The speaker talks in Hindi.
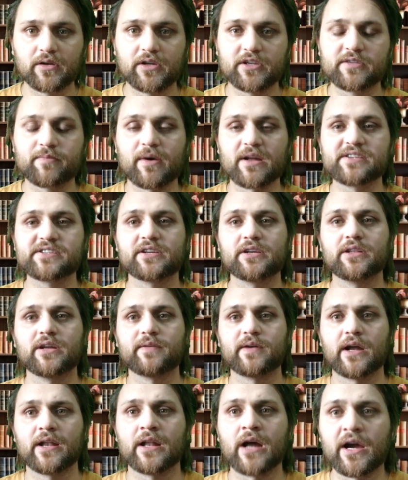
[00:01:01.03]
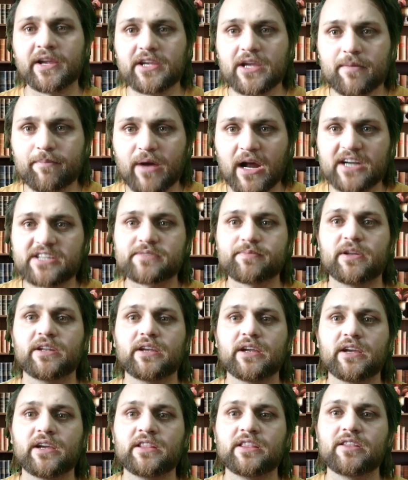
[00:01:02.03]
किस मर्ज की दवा ना ये
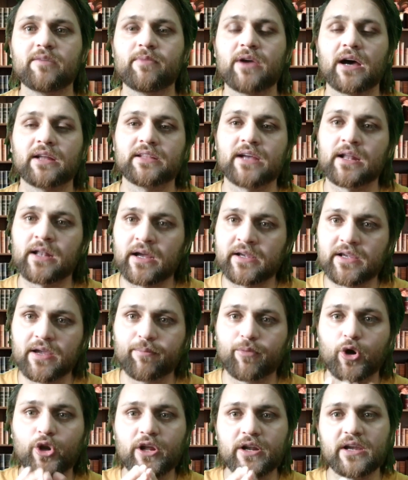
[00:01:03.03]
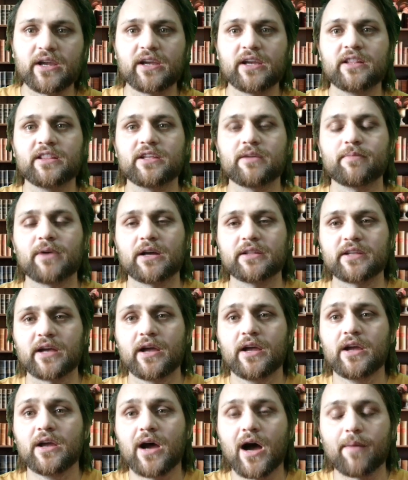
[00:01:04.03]
बैट्समैन की गिनती में आता है ना ये बॉलर की गिनती में आता
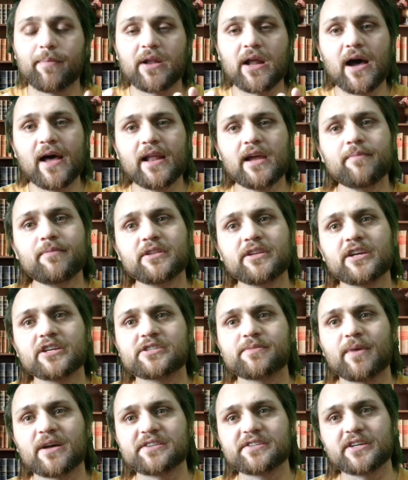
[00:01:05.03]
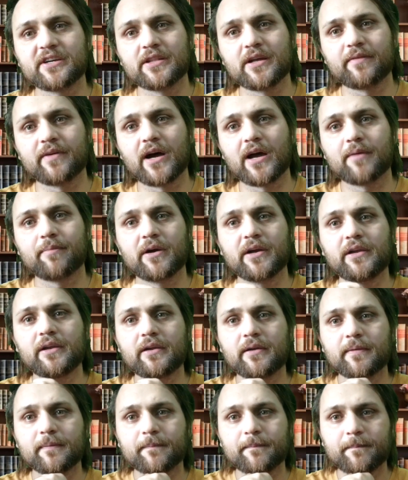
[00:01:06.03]
है अबरार अहमद किस मर्ज की दवा है भाई
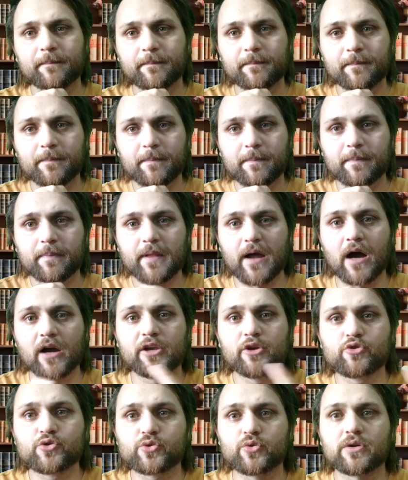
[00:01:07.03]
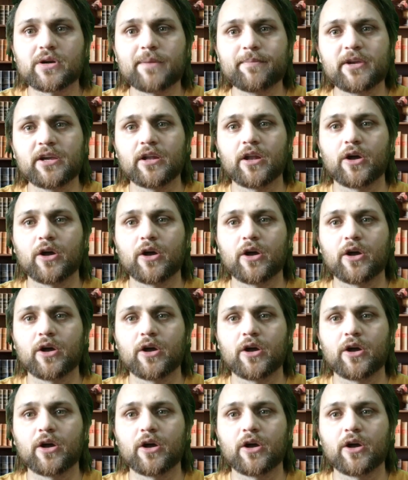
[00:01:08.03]
आखिर उसको कब